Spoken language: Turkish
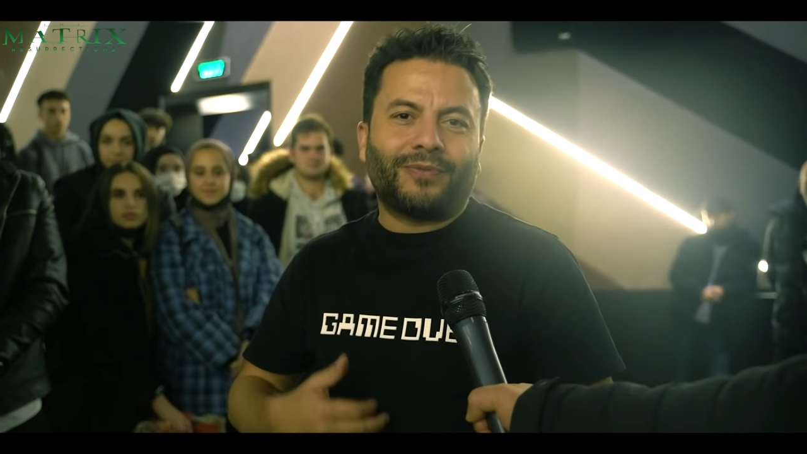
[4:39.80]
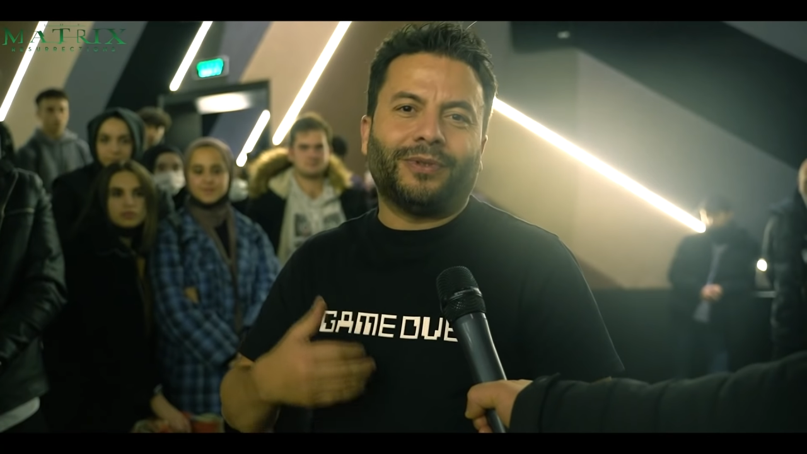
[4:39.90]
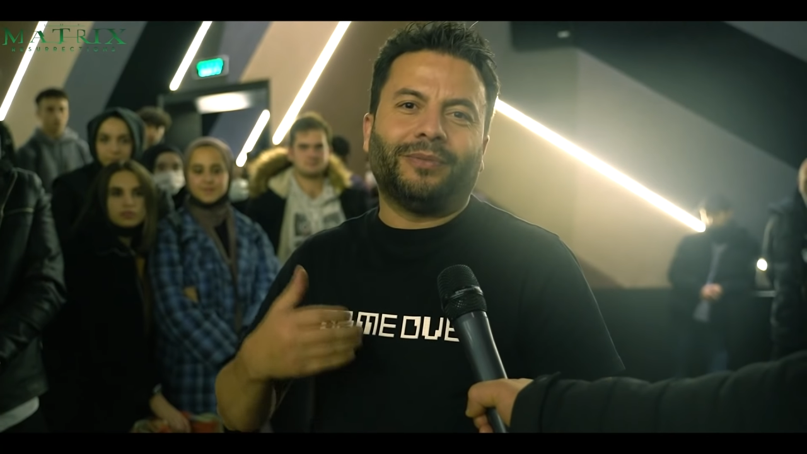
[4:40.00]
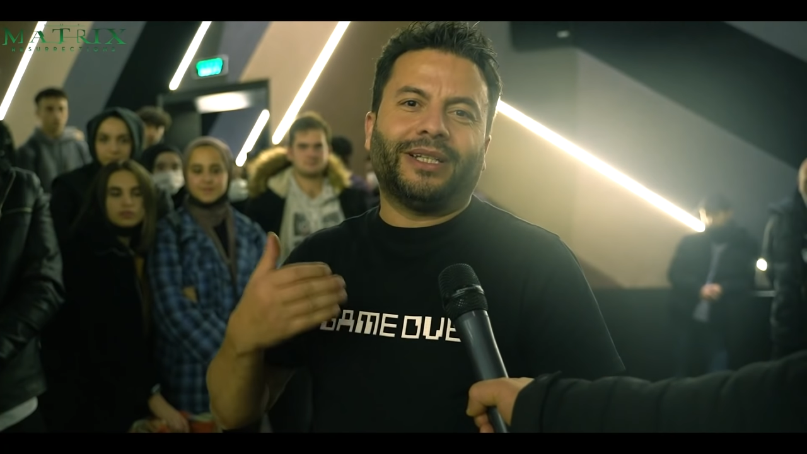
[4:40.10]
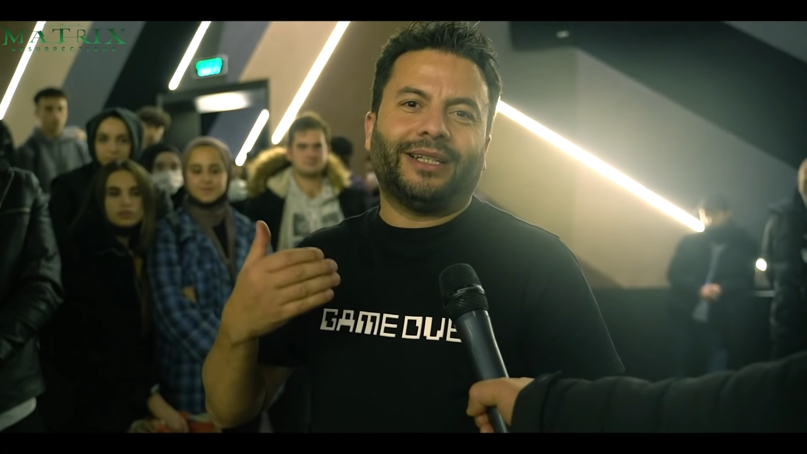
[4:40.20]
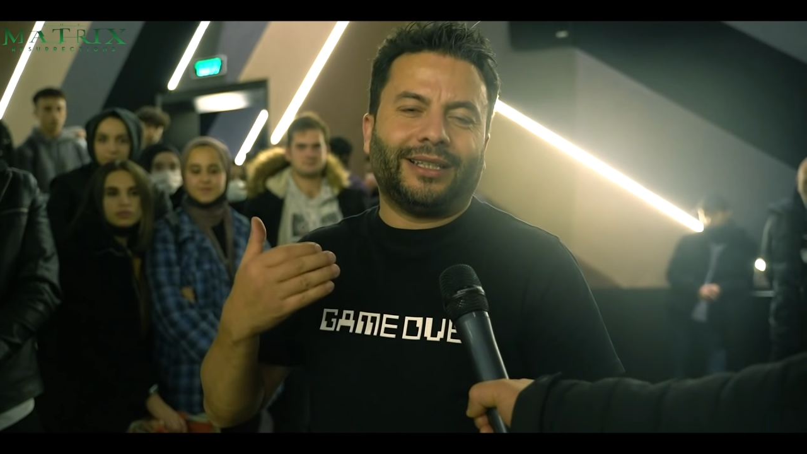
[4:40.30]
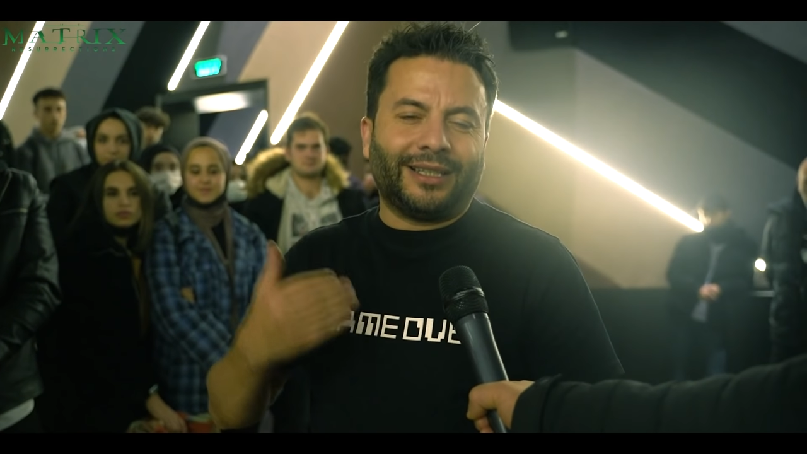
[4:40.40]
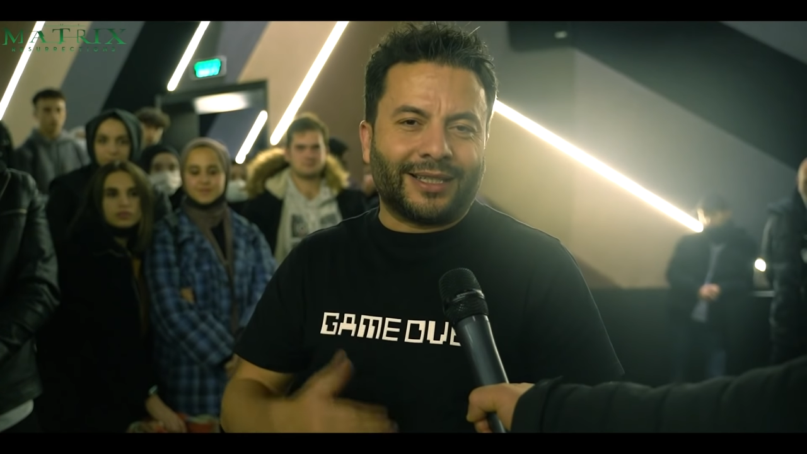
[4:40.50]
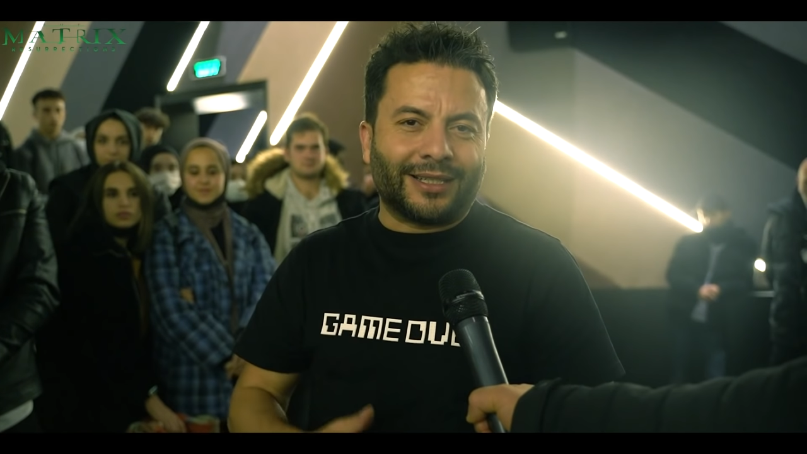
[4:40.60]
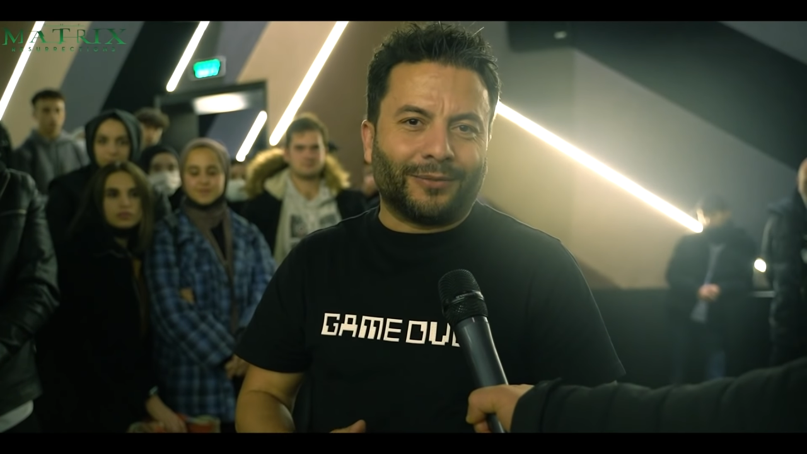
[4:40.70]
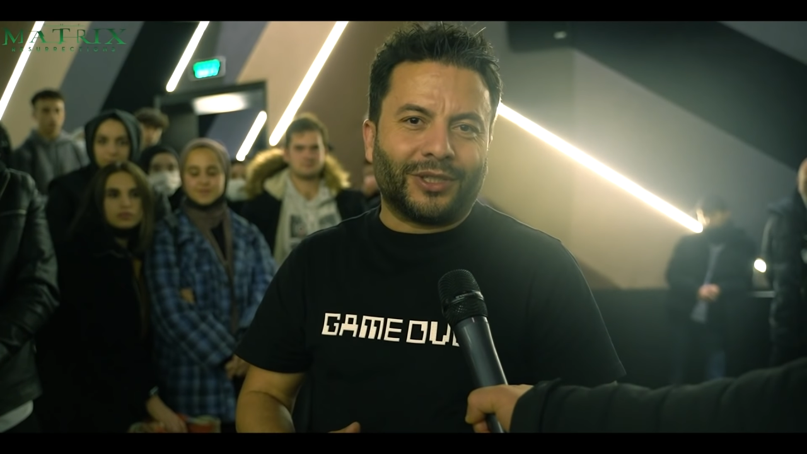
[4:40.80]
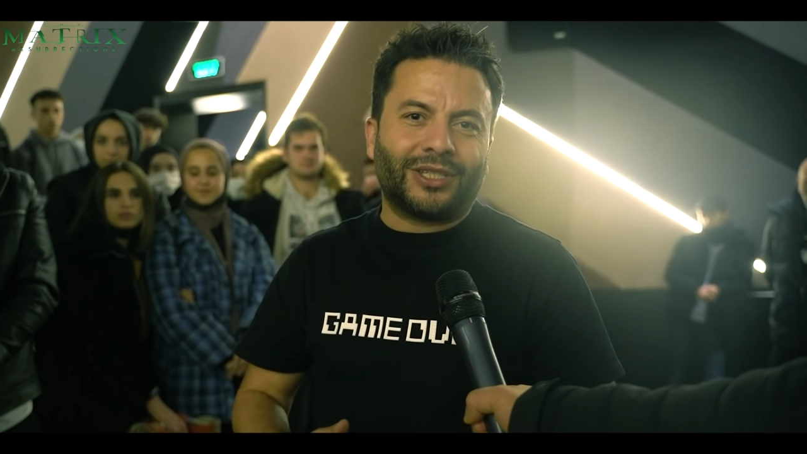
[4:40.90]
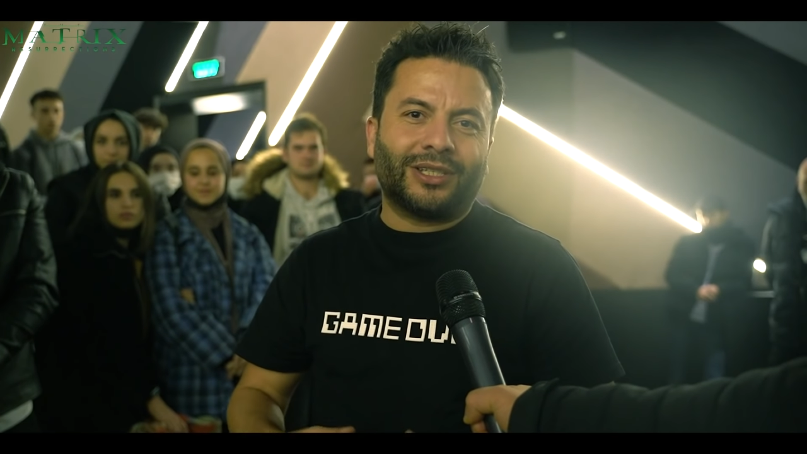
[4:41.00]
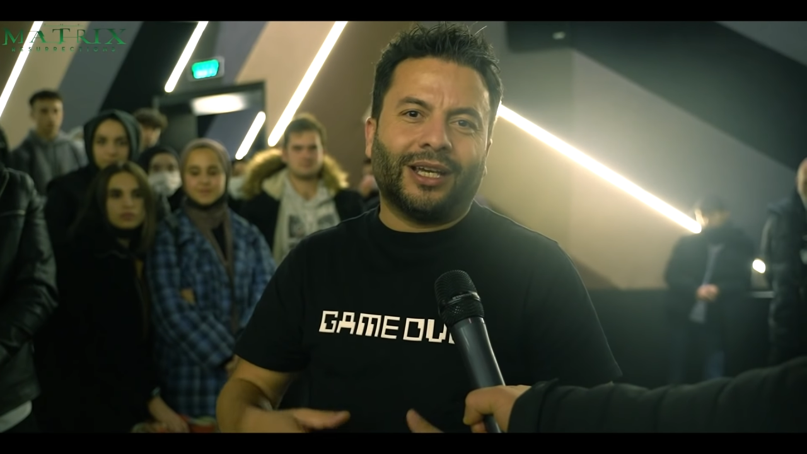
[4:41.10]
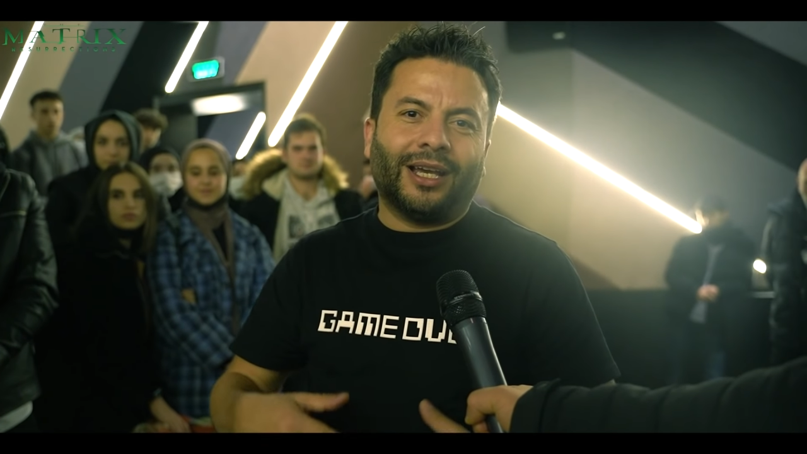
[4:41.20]
filmleri
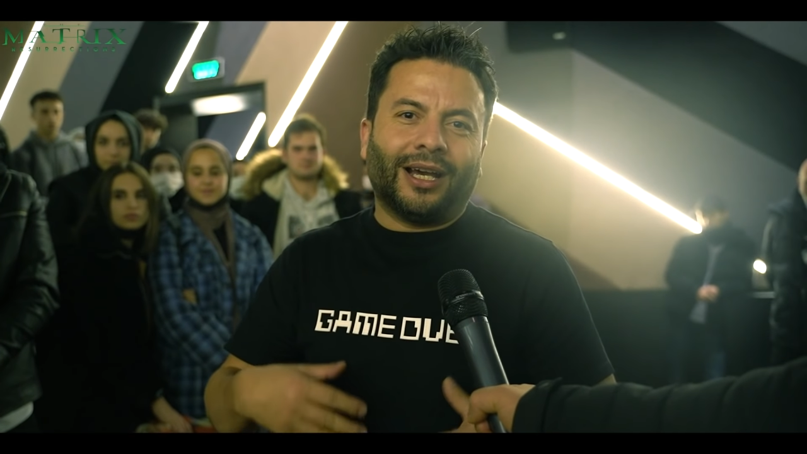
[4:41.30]
izlemiş,